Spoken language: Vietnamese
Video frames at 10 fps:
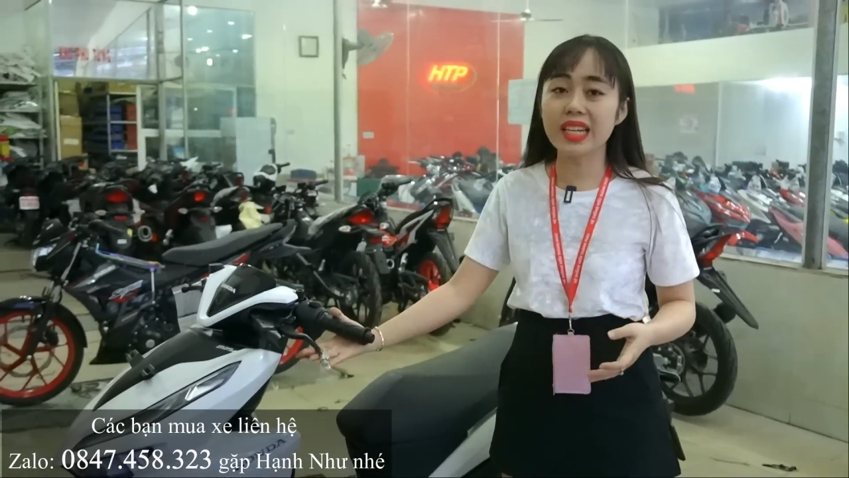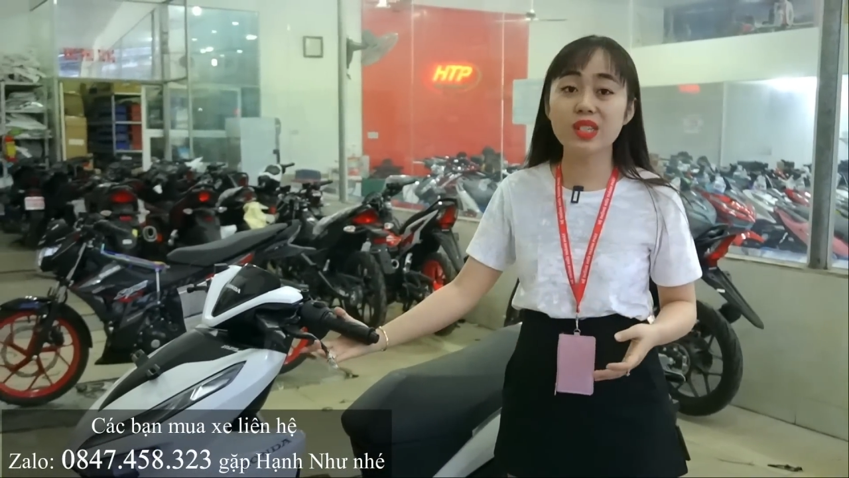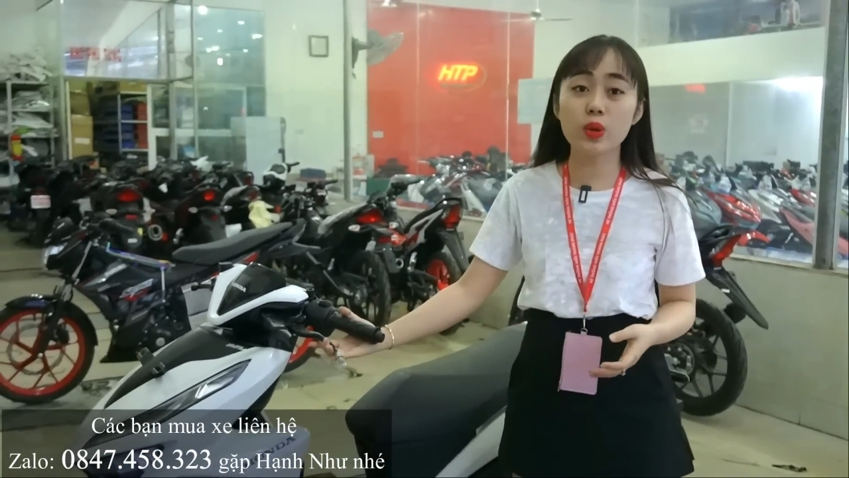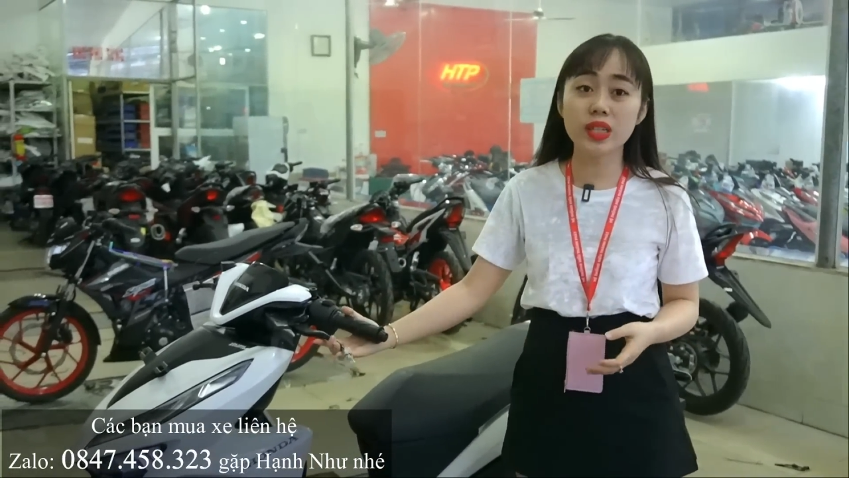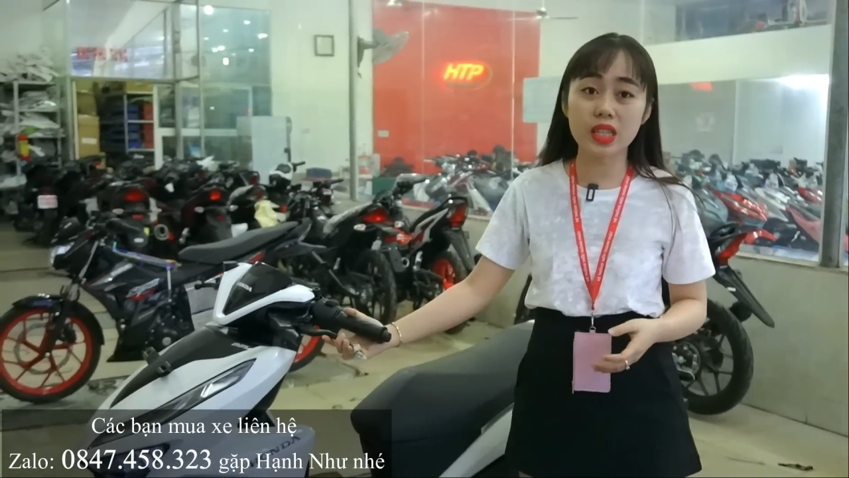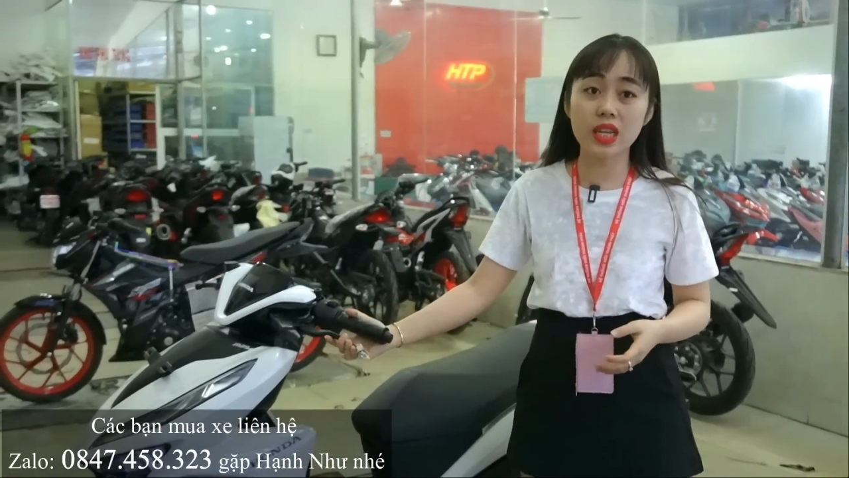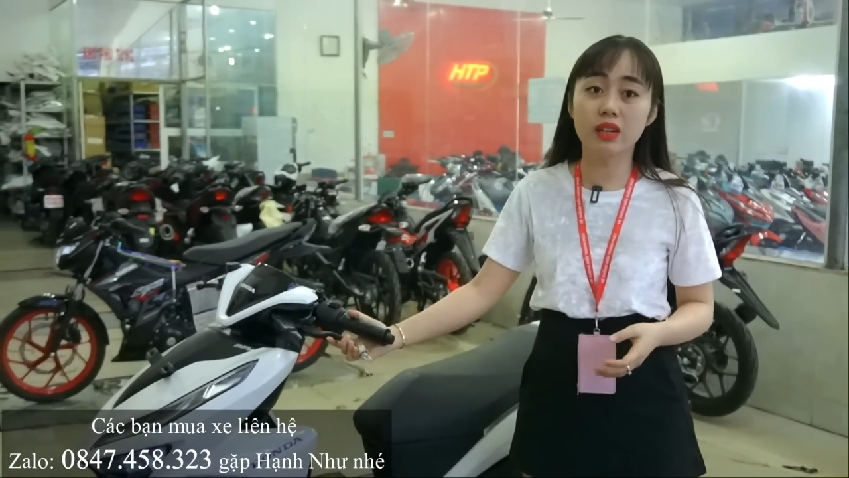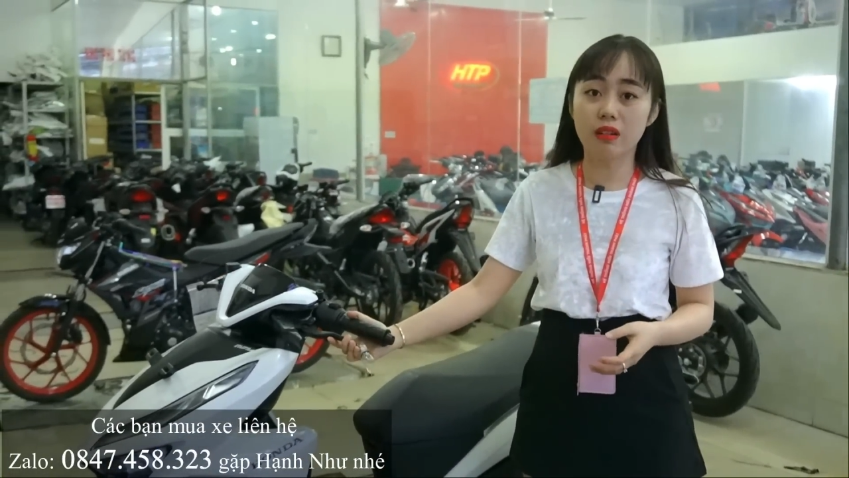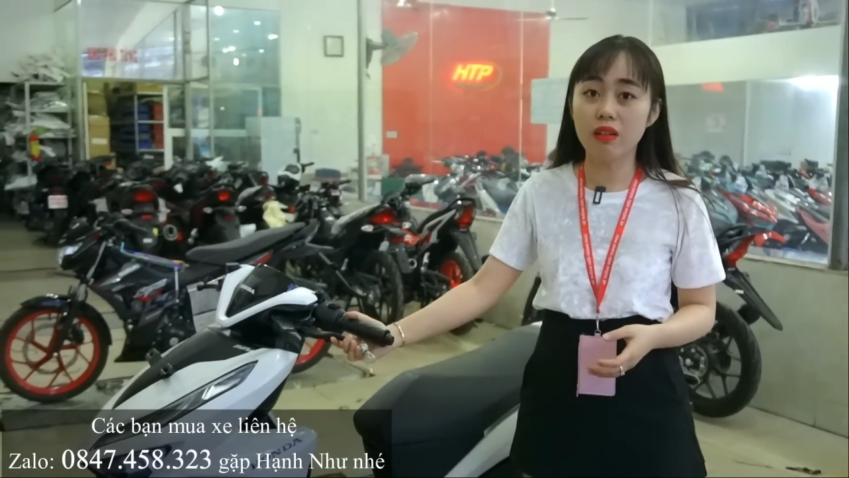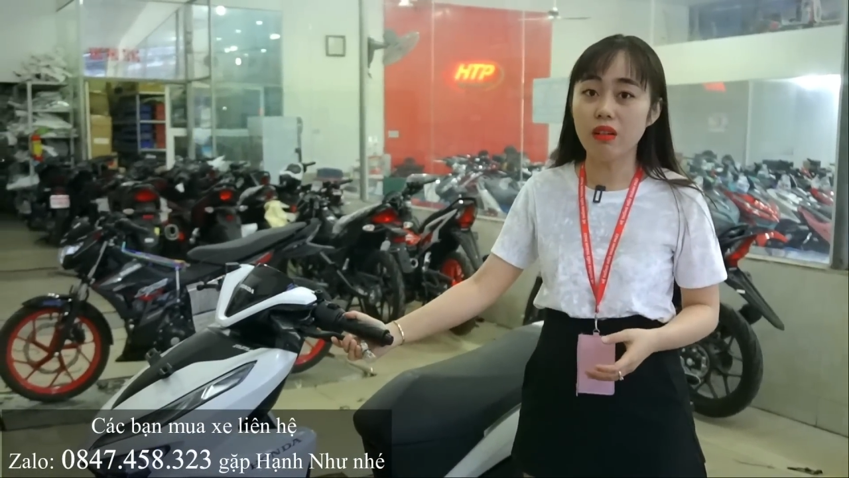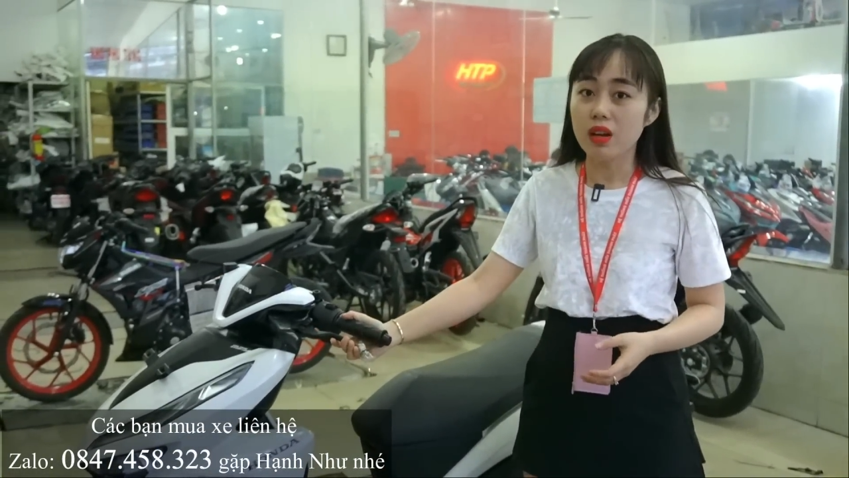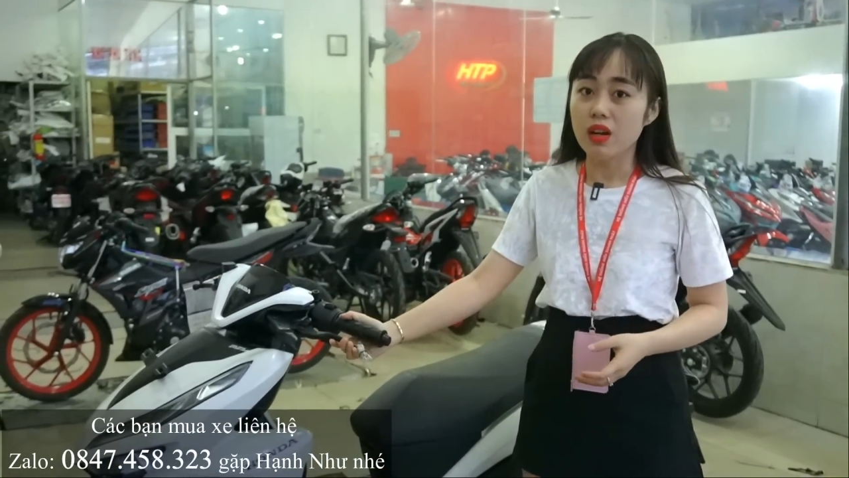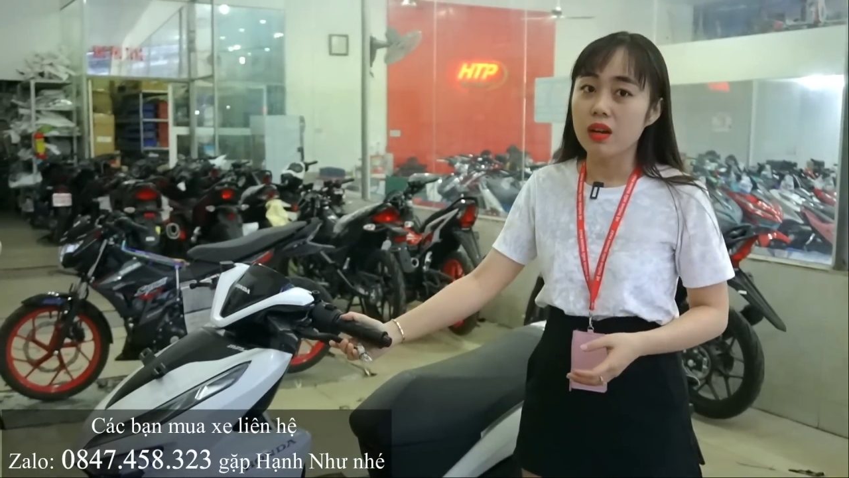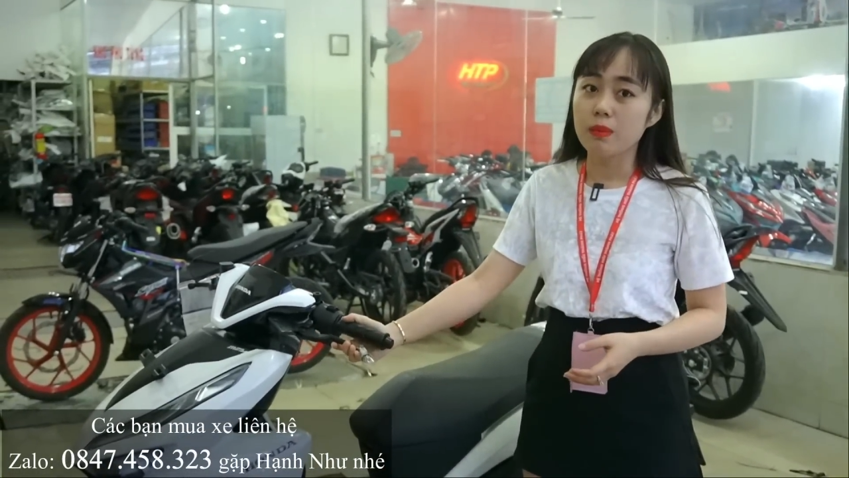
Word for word: trắng đen nguyên zin nữa